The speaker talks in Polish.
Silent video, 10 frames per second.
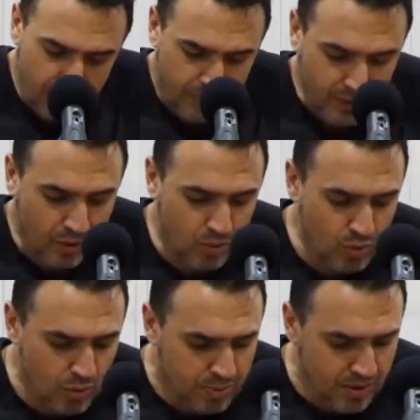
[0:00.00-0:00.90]

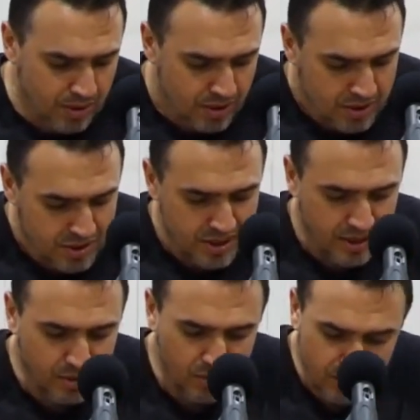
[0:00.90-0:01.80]
Głupi
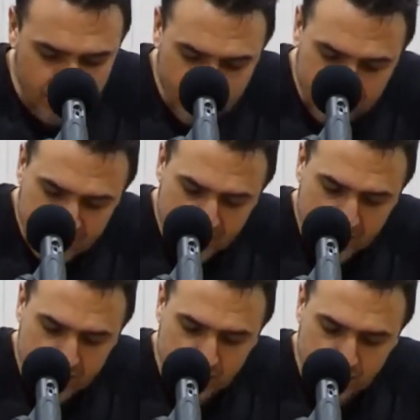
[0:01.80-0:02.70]
rzekł w
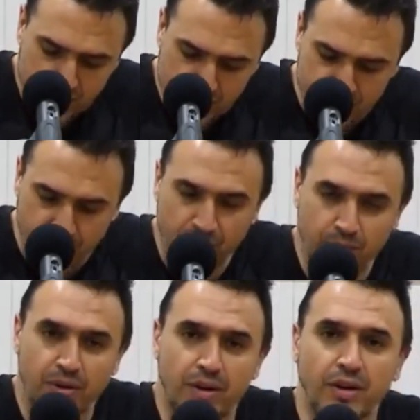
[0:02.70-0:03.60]
sercu swoim
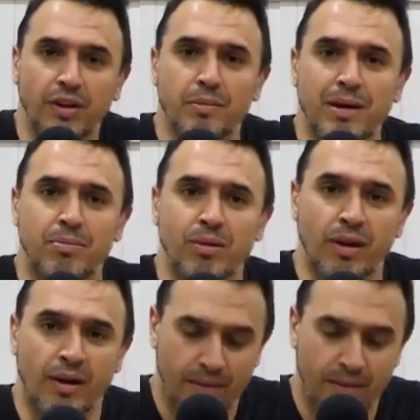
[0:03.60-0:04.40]
nie ma Boga.